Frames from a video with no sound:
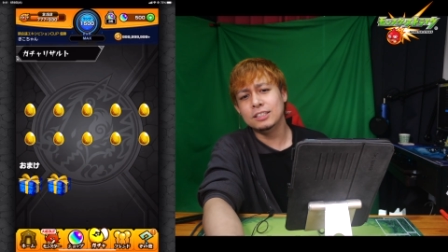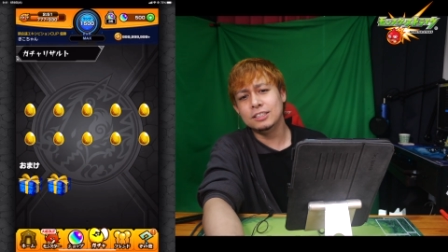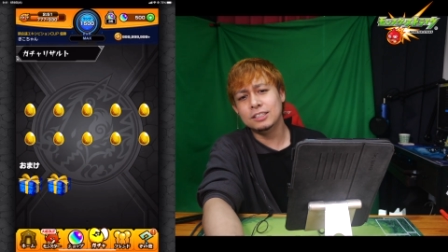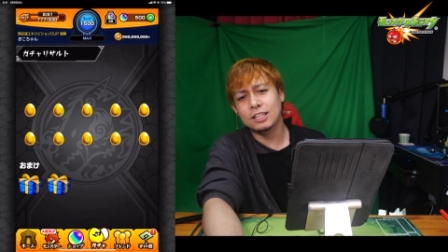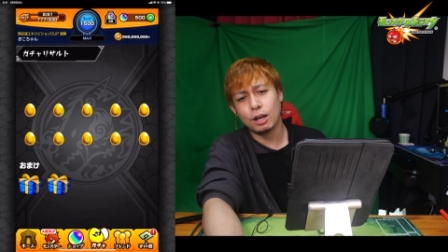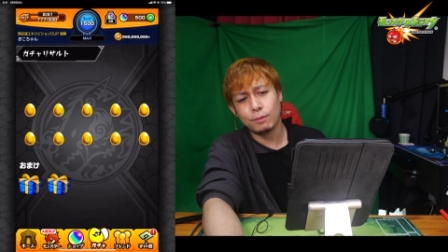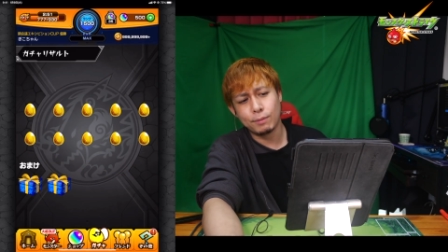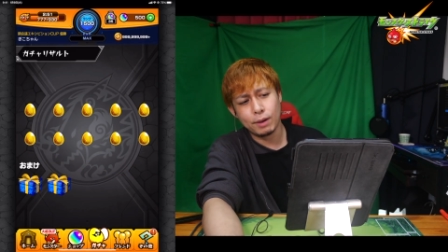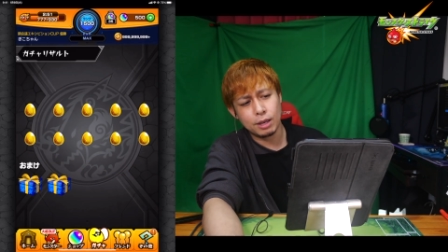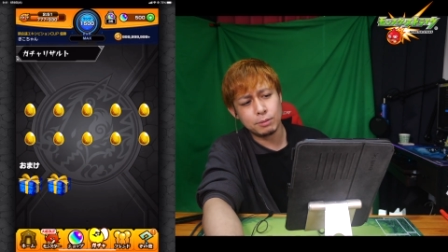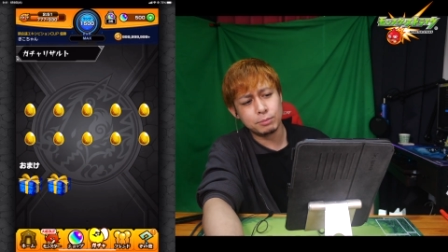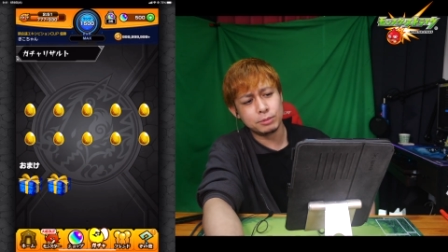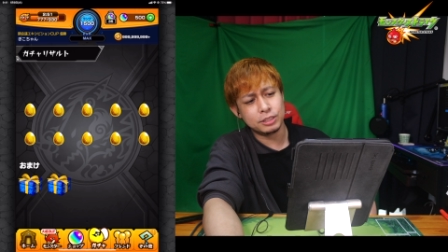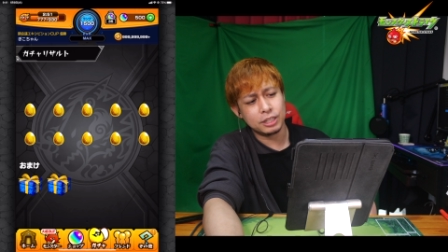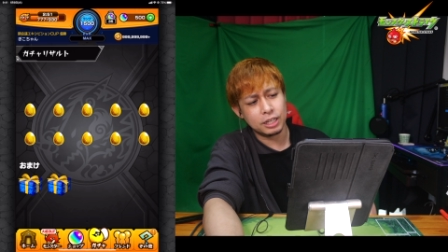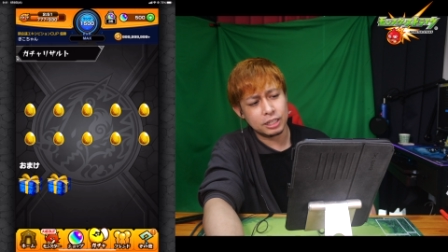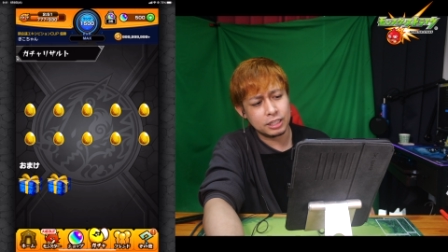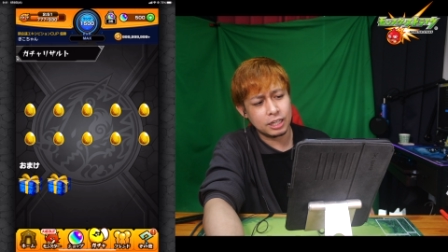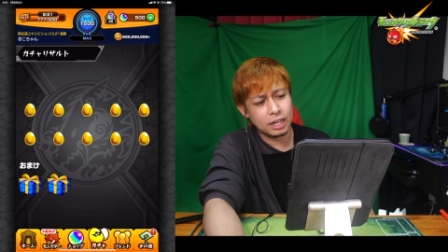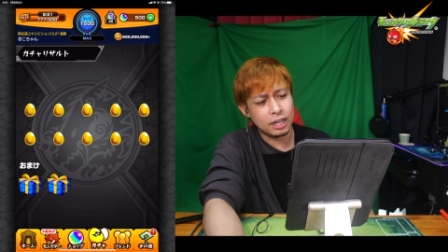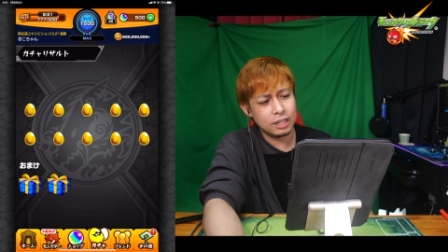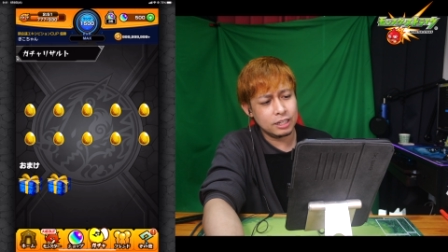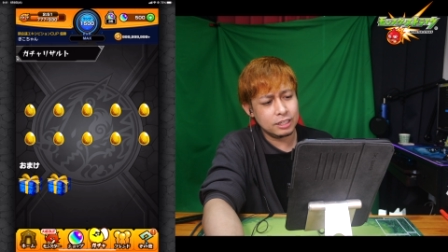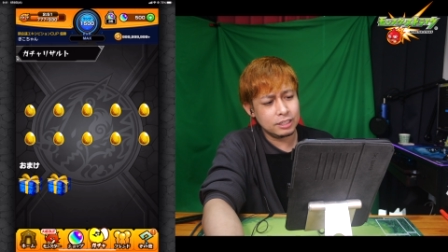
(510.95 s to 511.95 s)
やばいみた
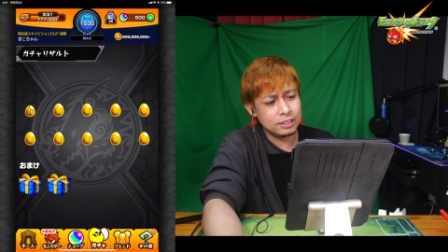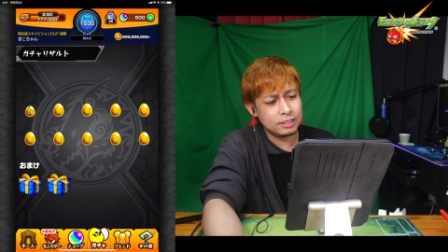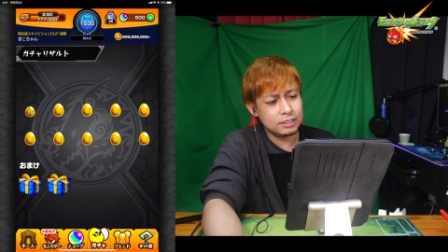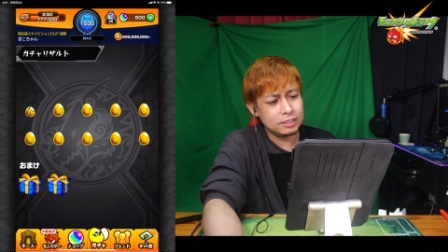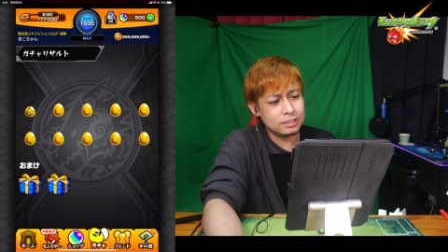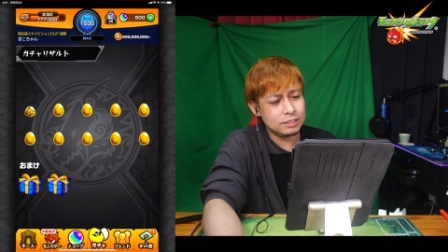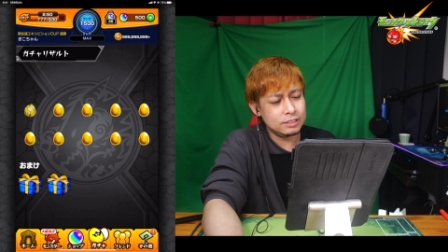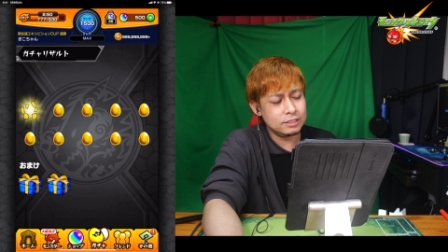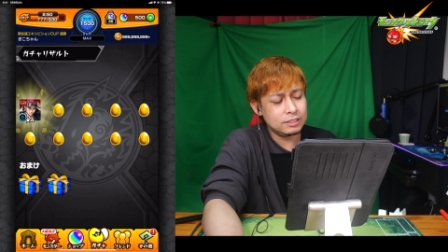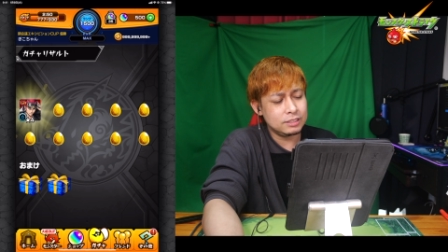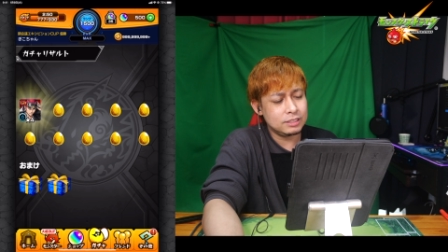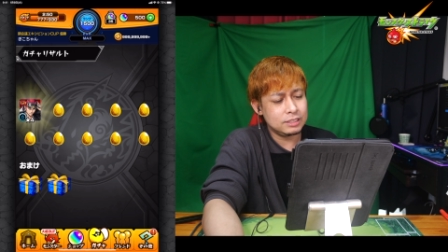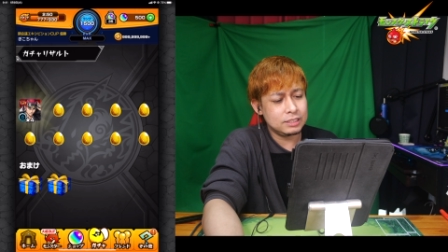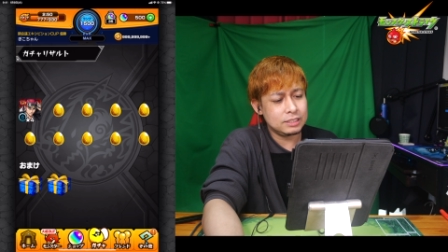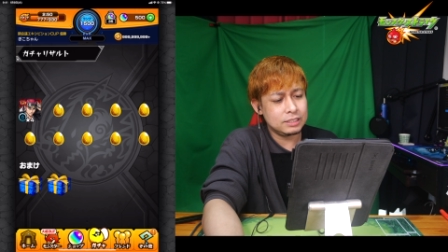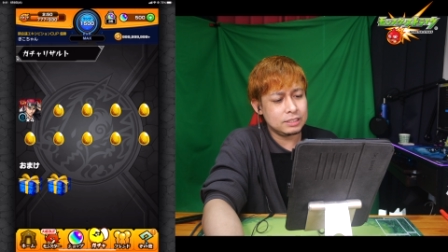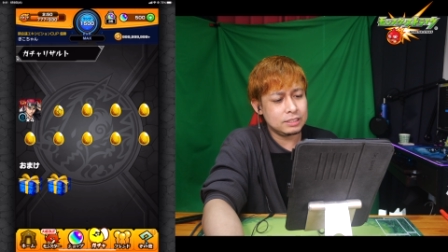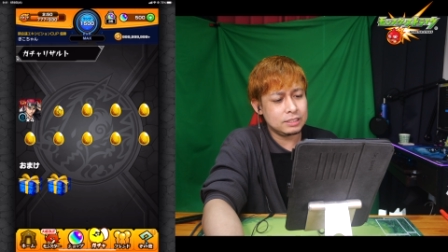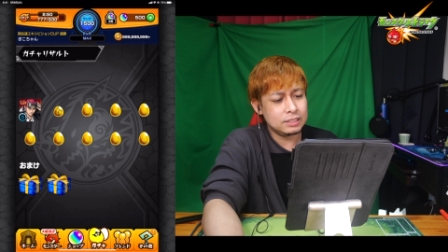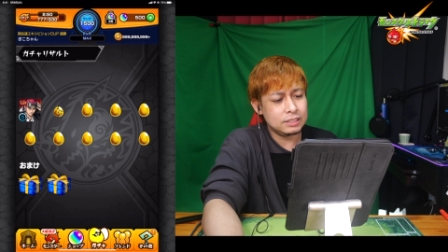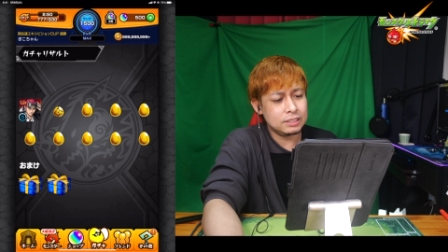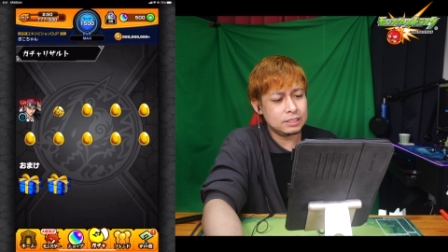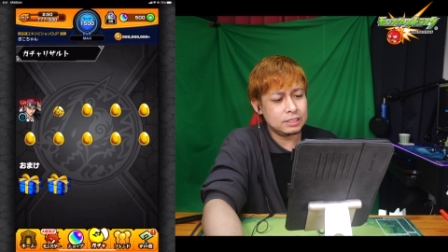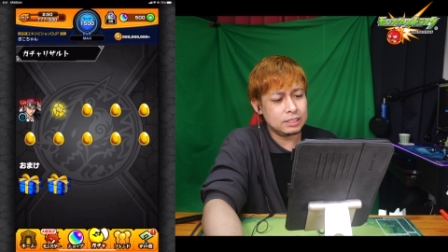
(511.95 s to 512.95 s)
いな。
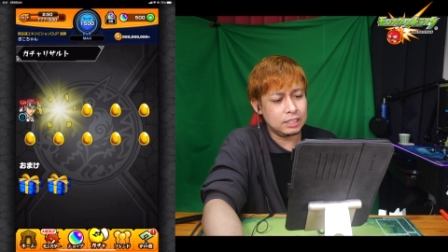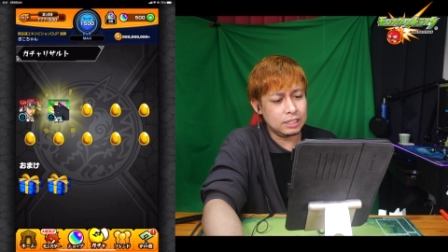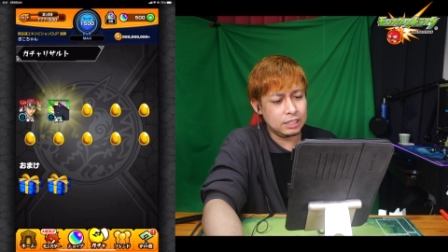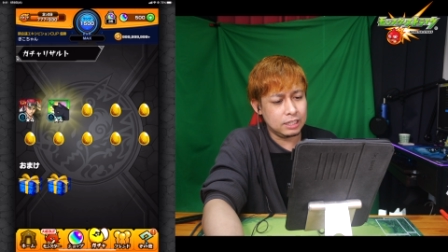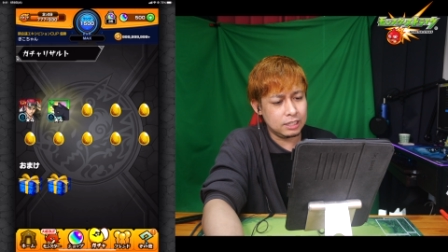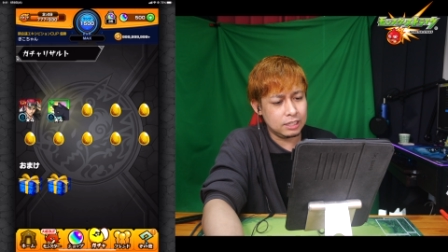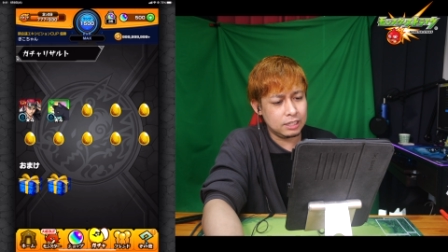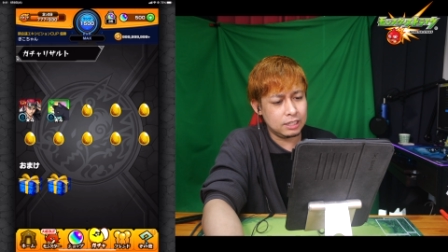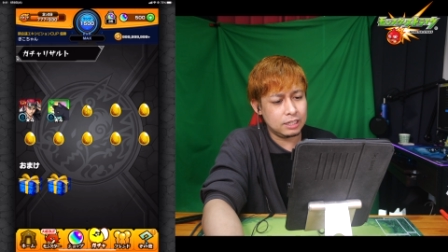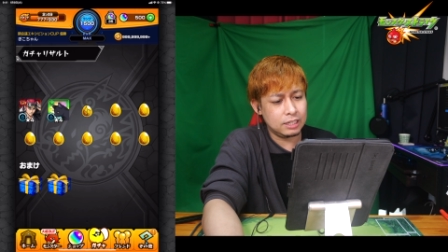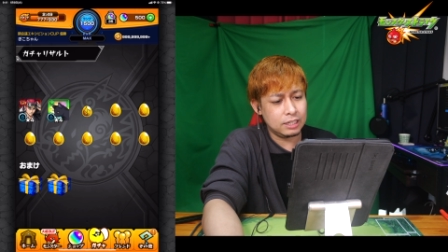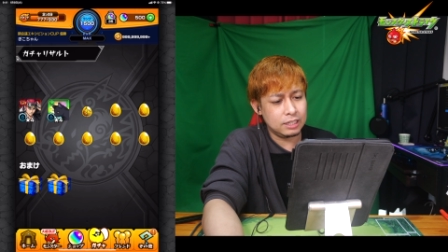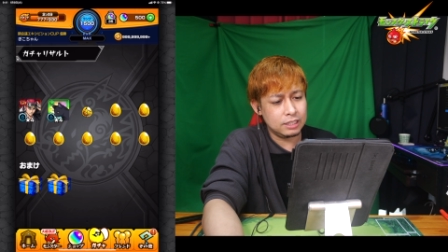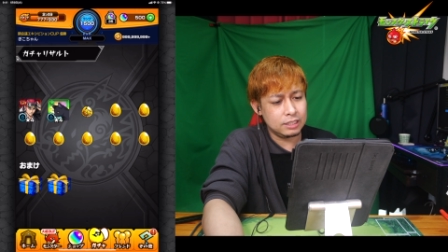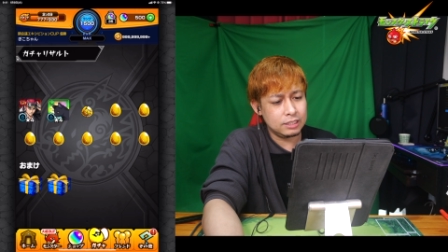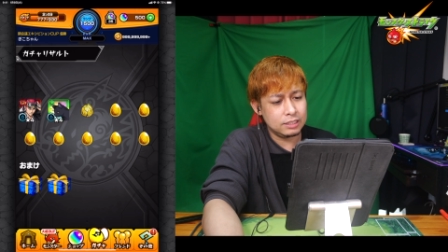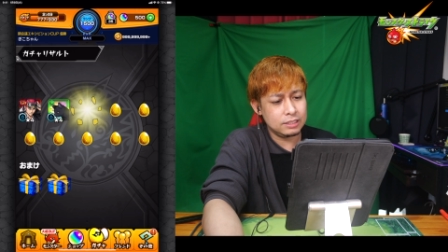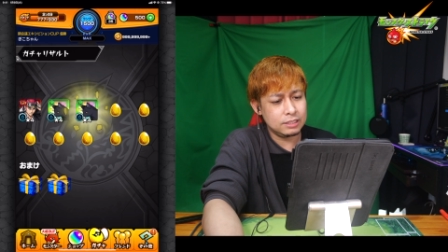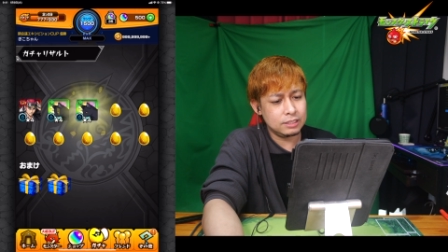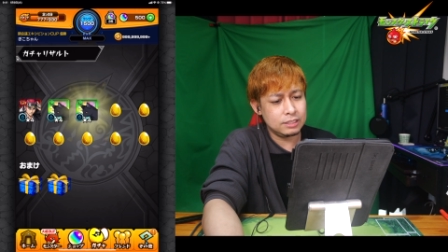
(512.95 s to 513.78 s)
うん。